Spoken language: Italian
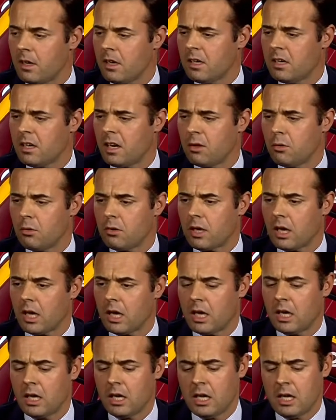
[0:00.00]
credo
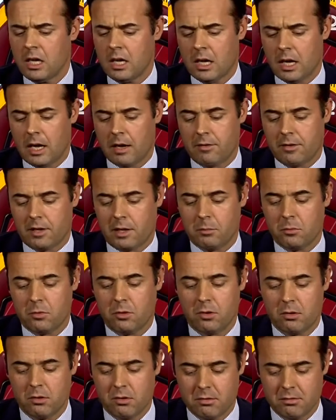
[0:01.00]
che
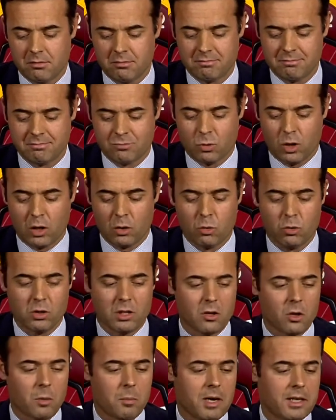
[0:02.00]
avremo qualcuna
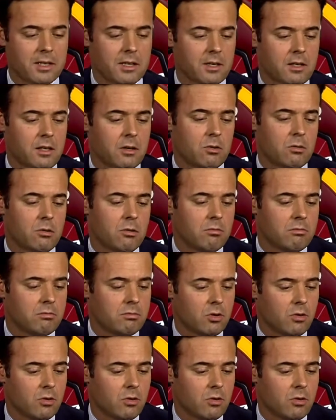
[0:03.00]
domanda che io non,